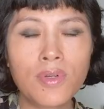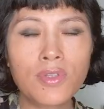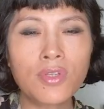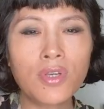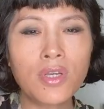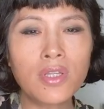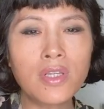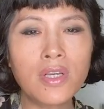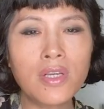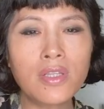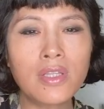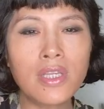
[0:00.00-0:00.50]

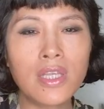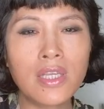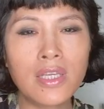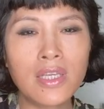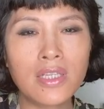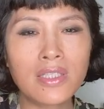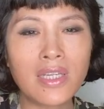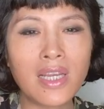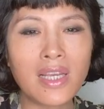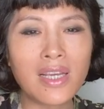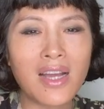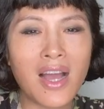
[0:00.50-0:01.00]
觉得
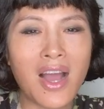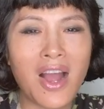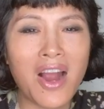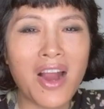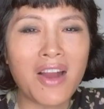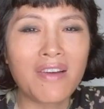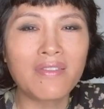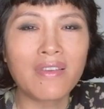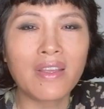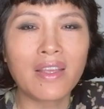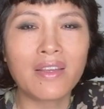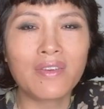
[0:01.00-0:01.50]
你这个
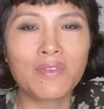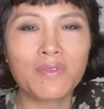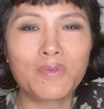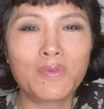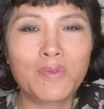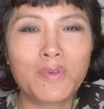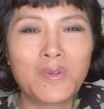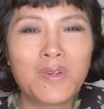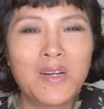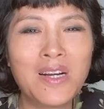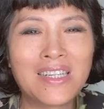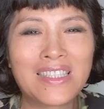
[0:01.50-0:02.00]
Harvey
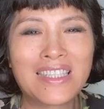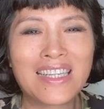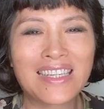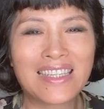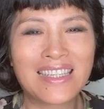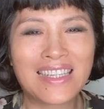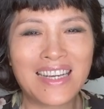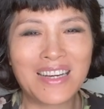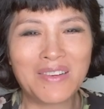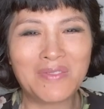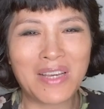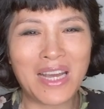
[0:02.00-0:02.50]
我的
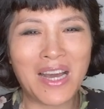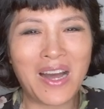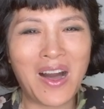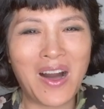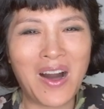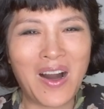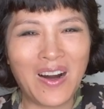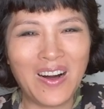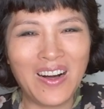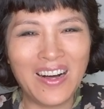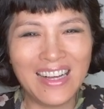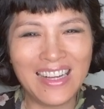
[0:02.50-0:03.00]
特别
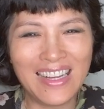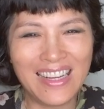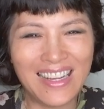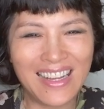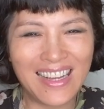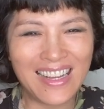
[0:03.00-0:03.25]
好。